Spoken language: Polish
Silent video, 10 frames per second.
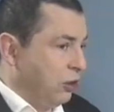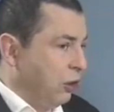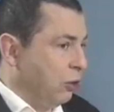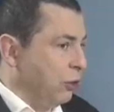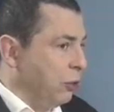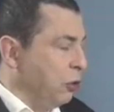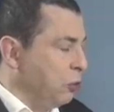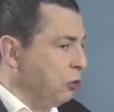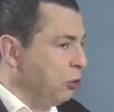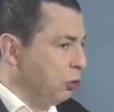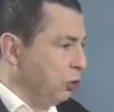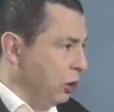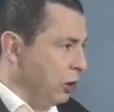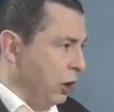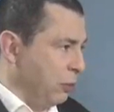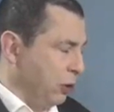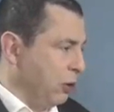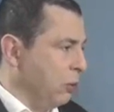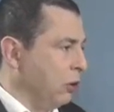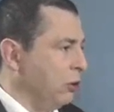No, myśmy zużyli, a poza
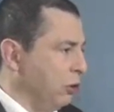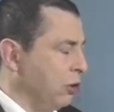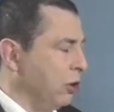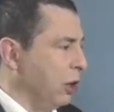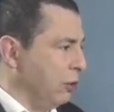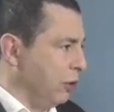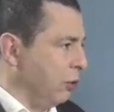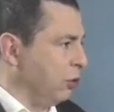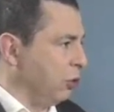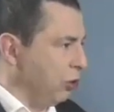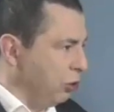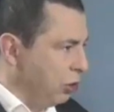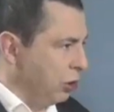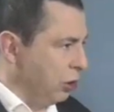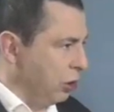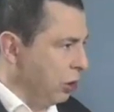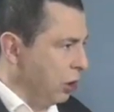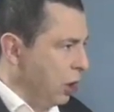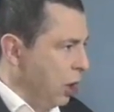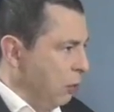tym oni doskonale wiedzą, co się dzieje.
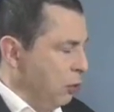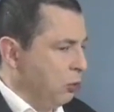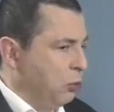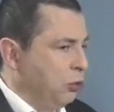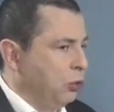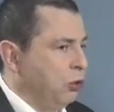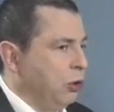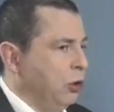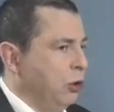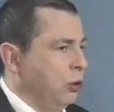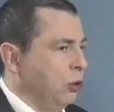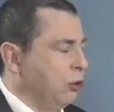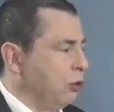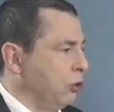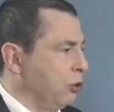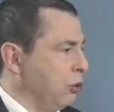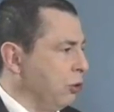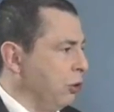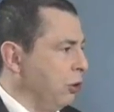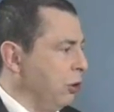Myśmy zużyli już
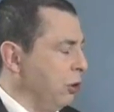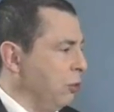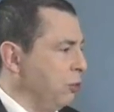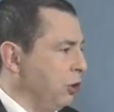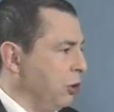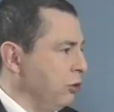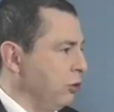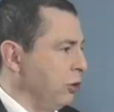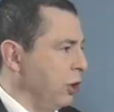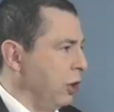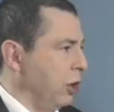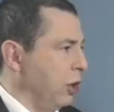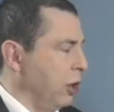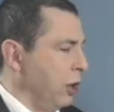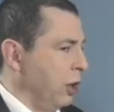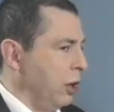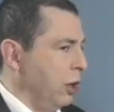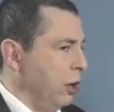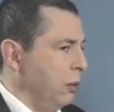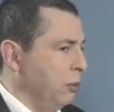y, przez te,
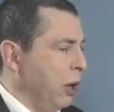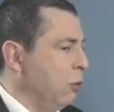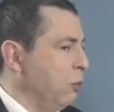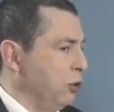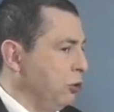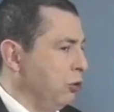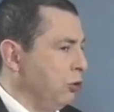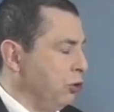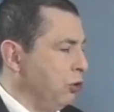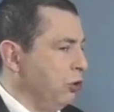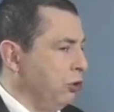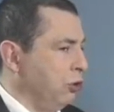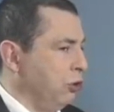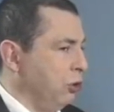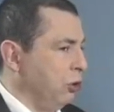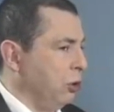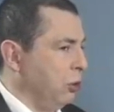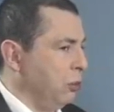y, miał być 30